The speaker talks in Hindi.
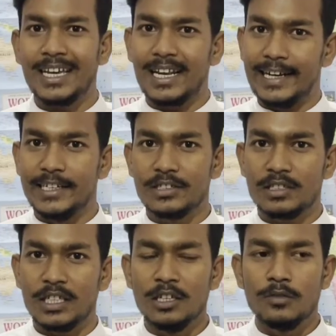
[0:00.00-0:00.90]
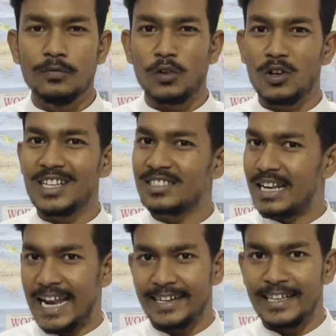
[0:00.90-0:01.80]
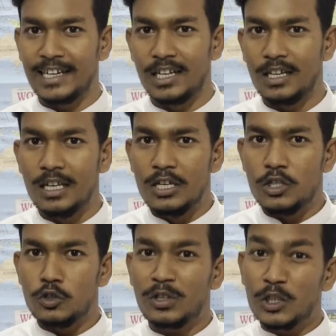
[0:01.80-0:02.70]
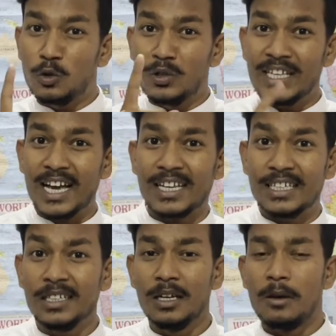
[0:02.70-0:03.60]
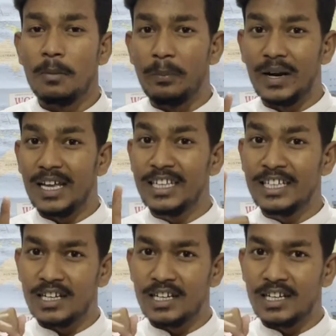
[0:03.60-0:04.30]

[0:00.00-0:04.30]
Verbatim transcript: एक लेडीज़ थी फ्लोरेंस नाइटिंगल जो कि दुनिया की पहली